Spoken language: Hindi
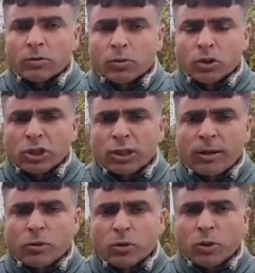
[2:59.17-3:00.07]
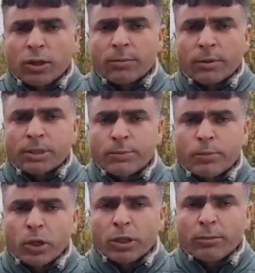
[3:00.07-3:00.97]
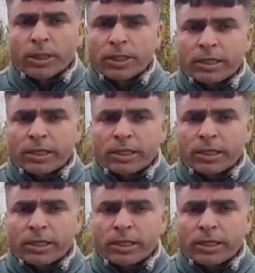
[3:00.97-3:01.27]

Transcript: खुर्शीद आलम को कुलगाम टाइम्स की पूरी टीम के साथ